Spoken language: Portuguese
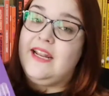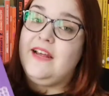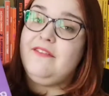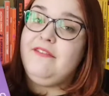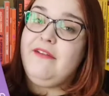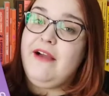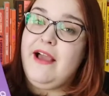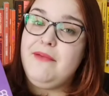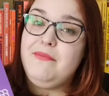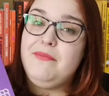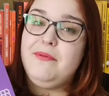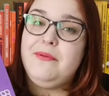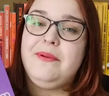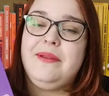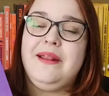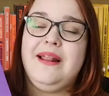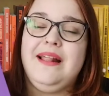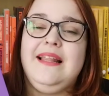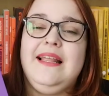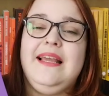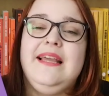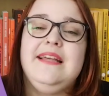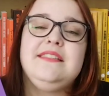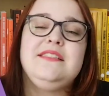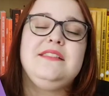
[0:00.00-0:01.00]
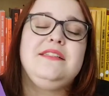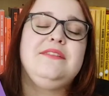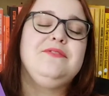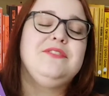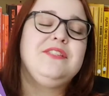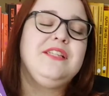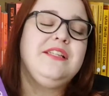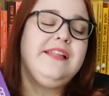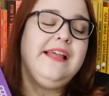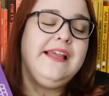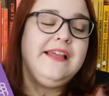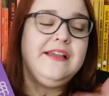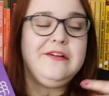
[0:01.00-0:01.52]
na vibe realista,
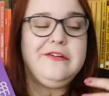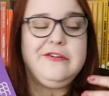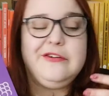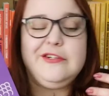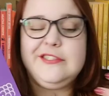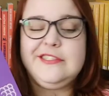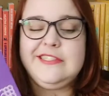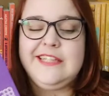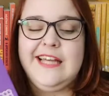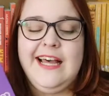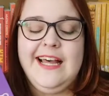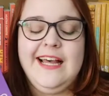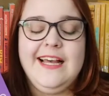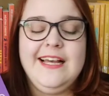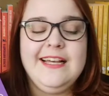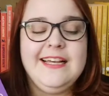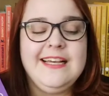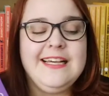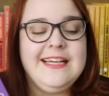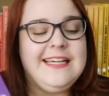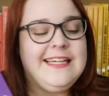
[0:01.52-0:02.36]
você tem que gostar